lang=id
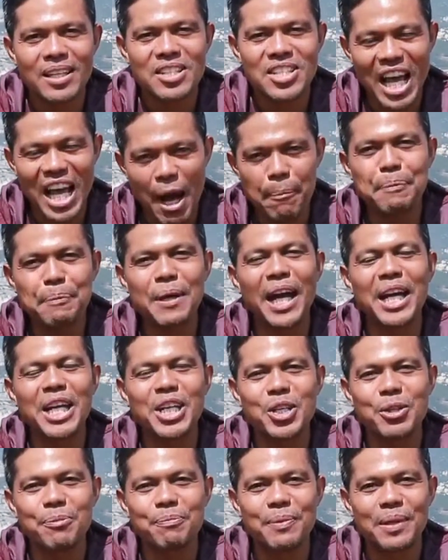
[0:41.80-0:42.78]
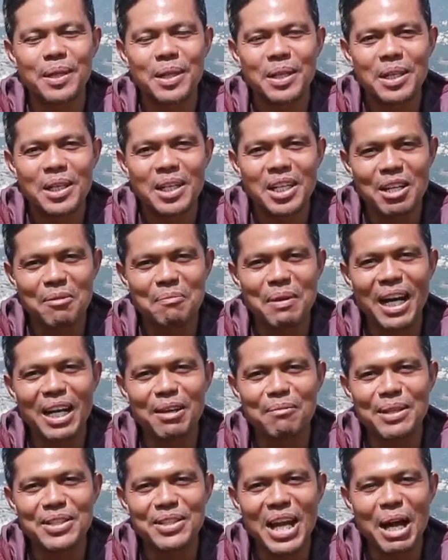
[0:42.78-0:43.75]
sabda hidup
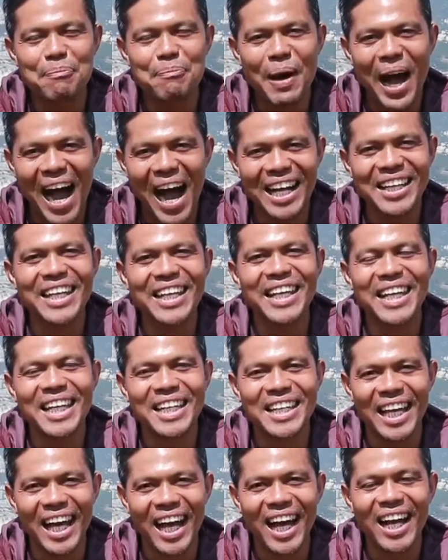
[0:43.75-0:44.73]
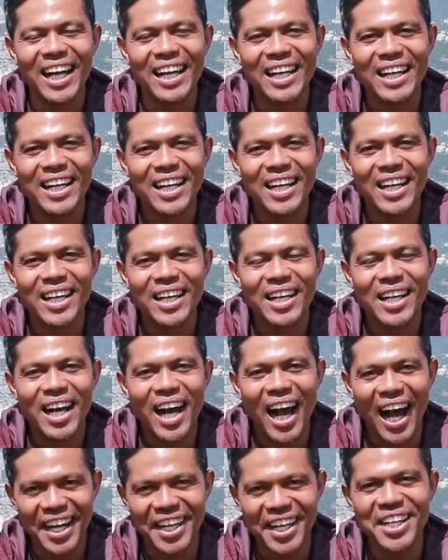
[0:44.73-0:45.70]
kembali menyapa hati kita
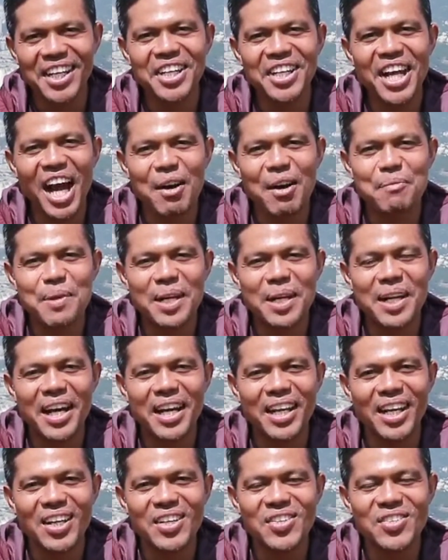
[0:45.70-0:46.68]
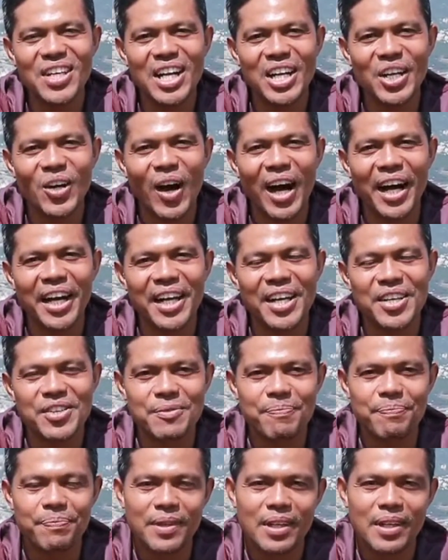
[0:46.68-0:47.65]
Hari ini diambil dari Injil
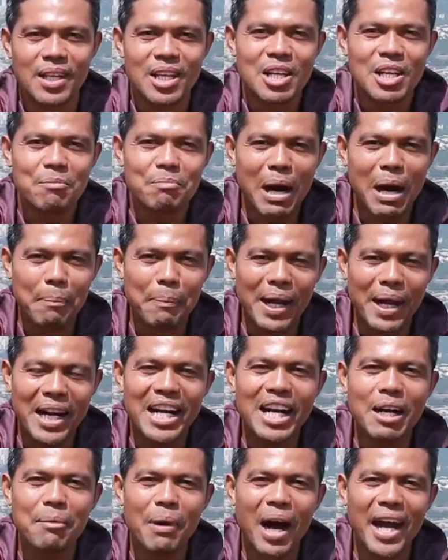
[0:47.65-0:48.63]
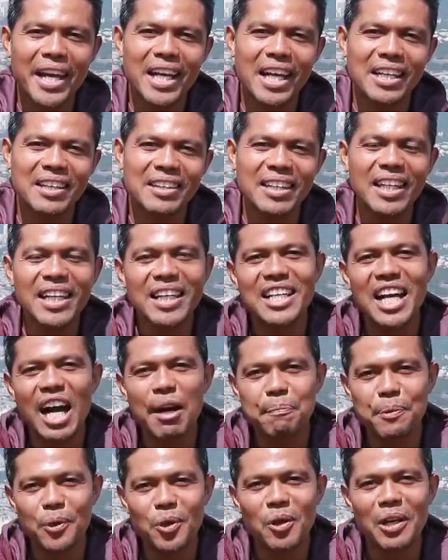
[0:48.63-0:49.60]
Yohanes bab 6 ayat
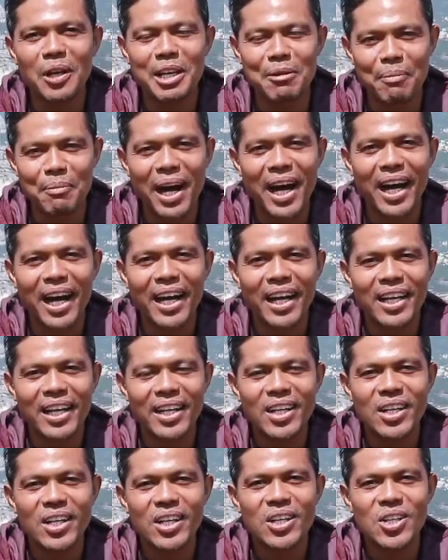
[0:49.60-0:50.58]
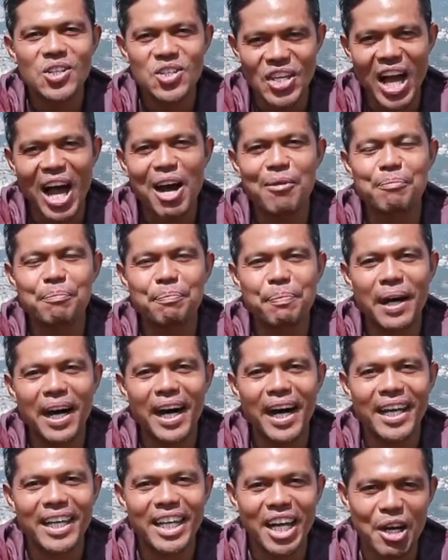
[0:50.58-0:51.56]
35
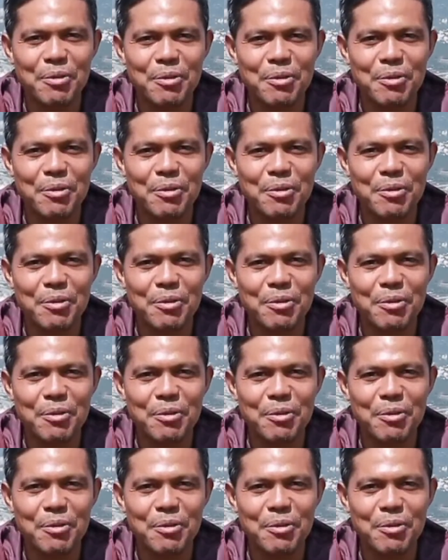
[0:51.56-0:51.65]
sampai